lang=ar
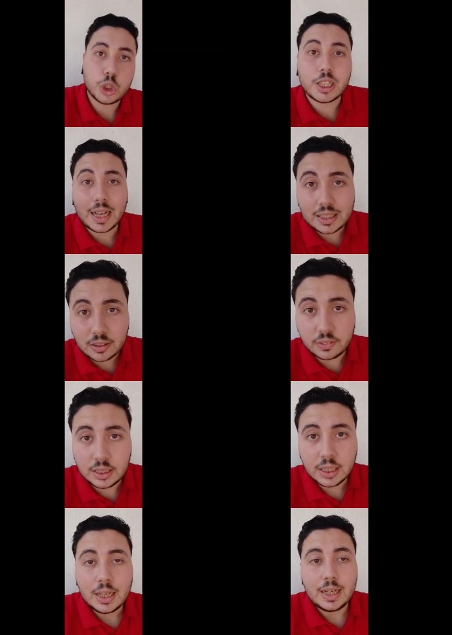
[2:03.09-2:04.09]
واشتغلت
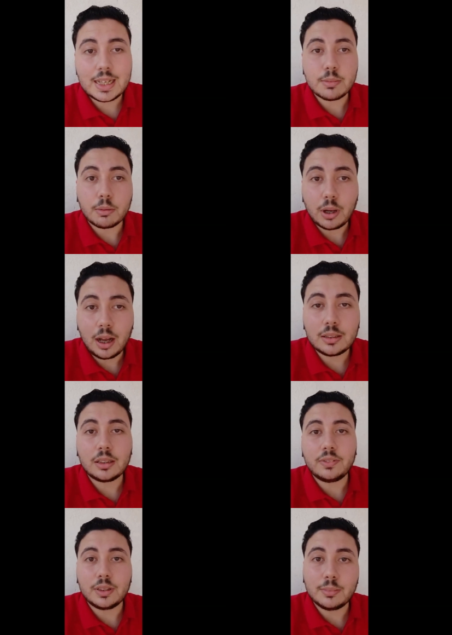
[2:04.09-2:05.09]
فيه لازم ابقى
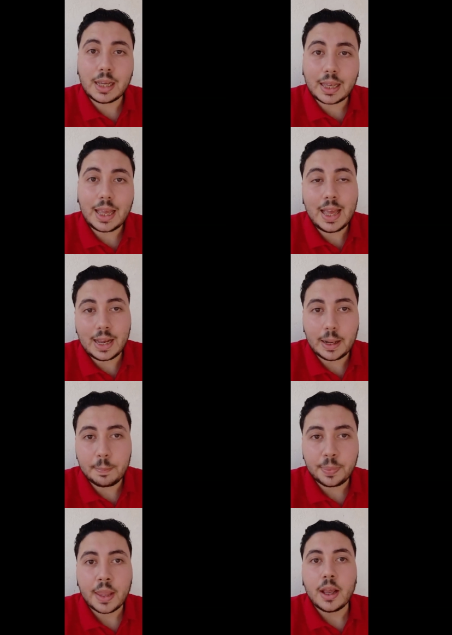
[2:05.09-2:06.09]
حاطط في دماغي حاجه
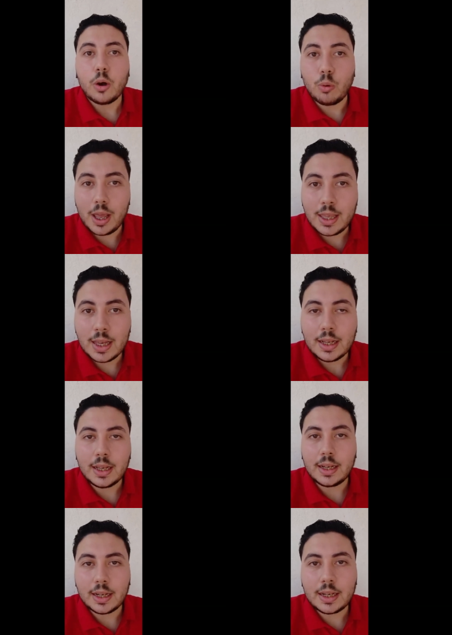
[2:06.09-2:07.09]
وهي
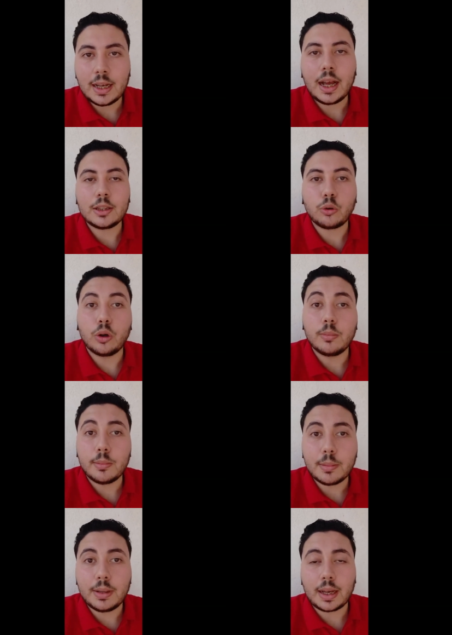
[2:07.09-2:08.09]
ان انا ادخل
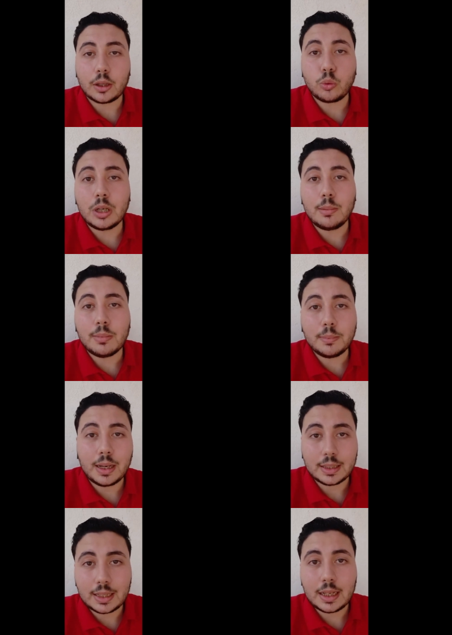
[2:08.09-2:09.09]
بمبلغ يكون
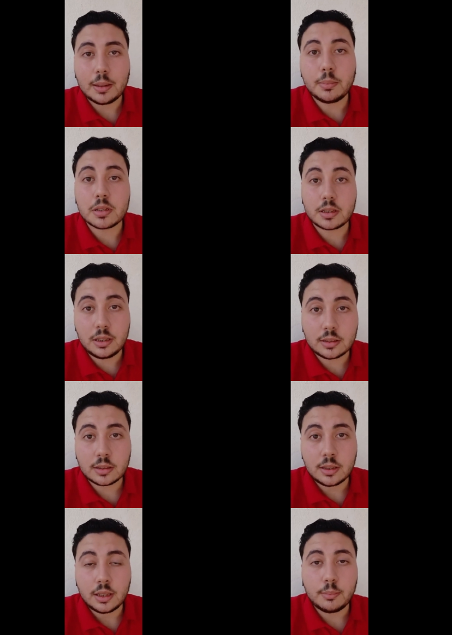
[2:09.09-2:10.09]
المبلغ ده بسيط
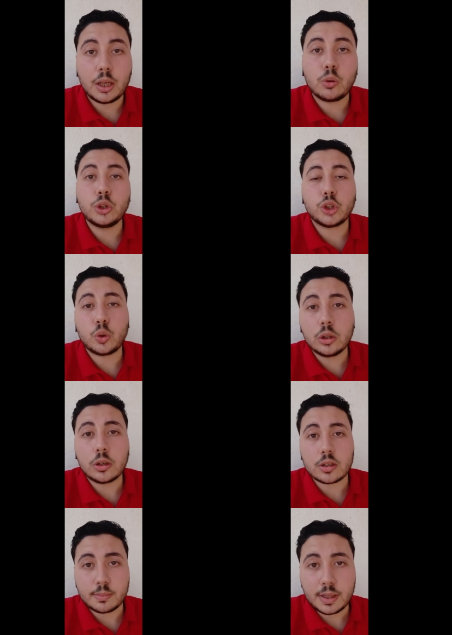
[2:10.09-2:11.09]
ما يكونش
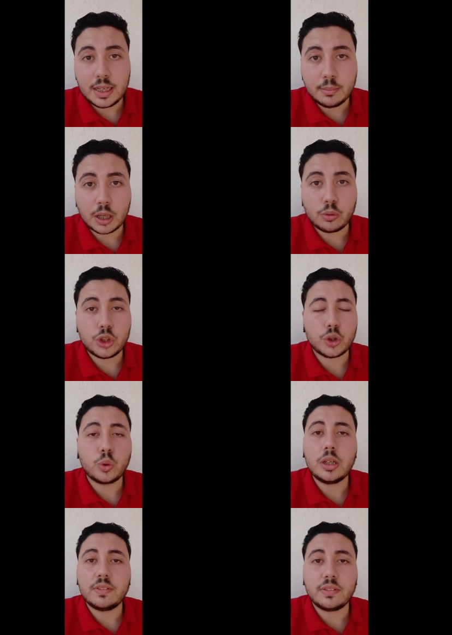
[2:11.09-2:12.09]
كل راس مالي ما يكونش
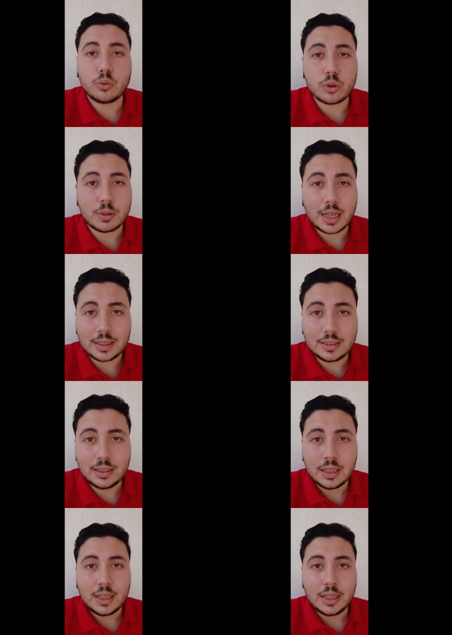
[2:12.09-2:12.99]
كل الفلوس الفلوس بتاعتي